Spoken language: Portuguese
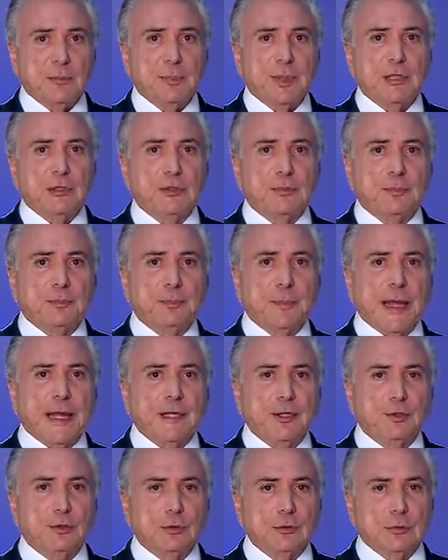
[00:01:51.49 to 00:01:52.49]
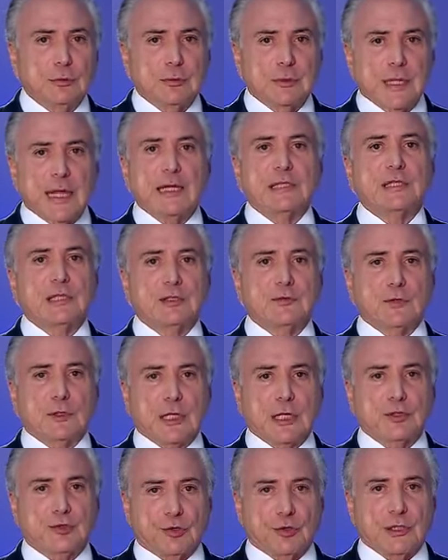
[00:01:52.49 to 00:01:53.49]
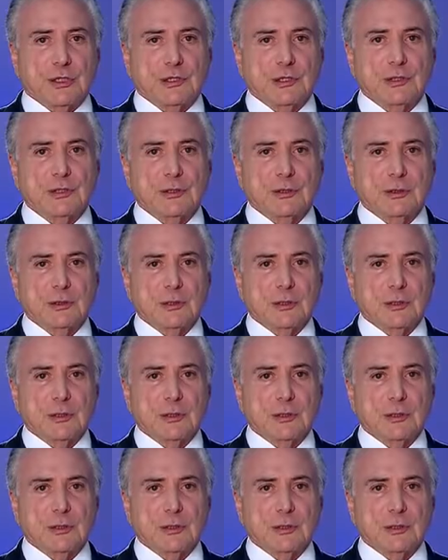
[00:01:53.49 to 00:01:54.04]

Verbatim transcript: pelo empenho nessas votações.